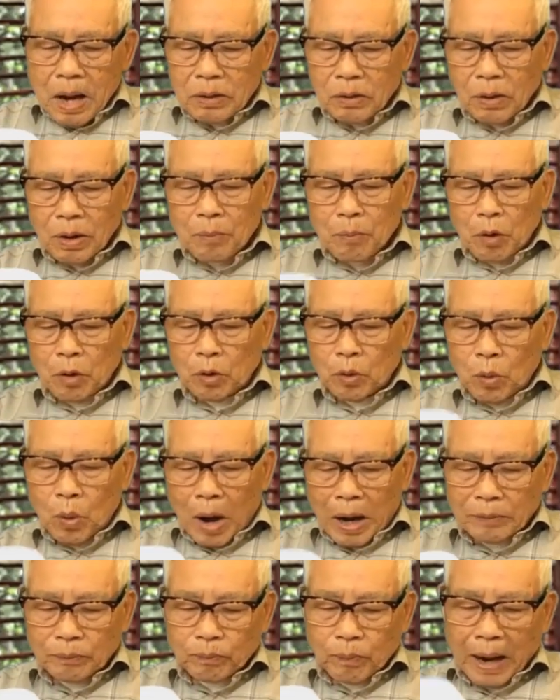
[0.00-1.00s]
Rồi một
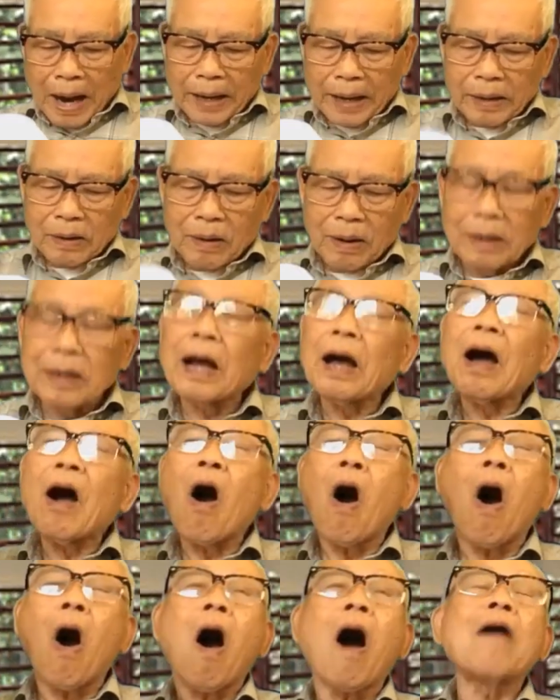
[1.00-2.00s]
loạt bài gọi là
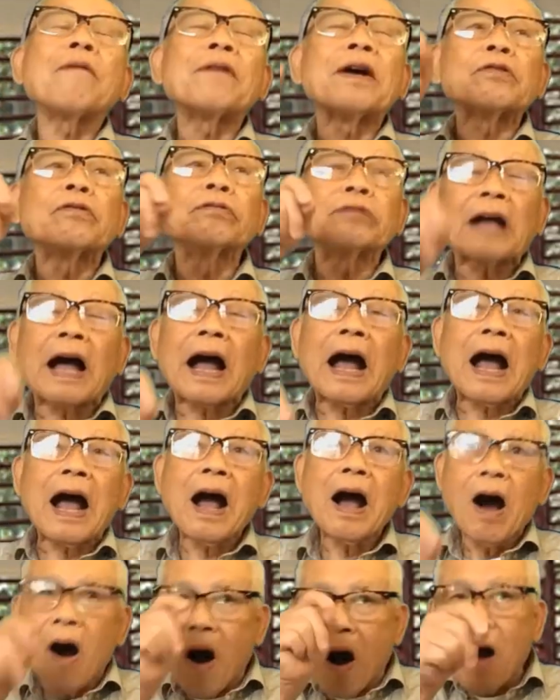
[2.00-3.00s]
Họ và chúng
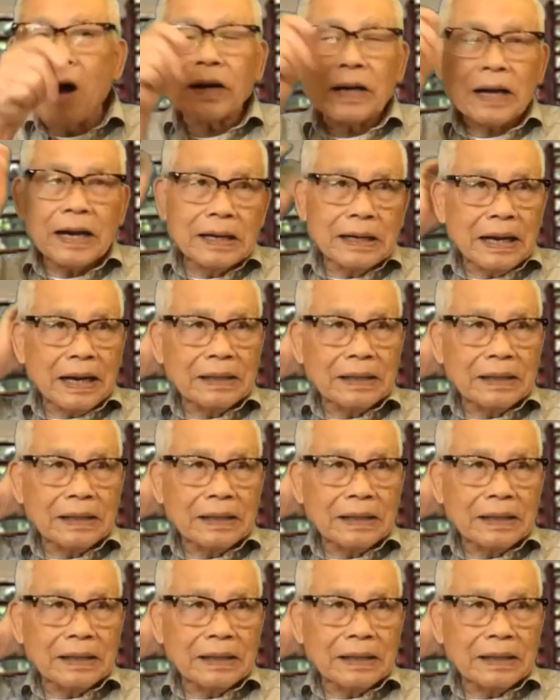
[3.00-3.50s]
ta. Họ đây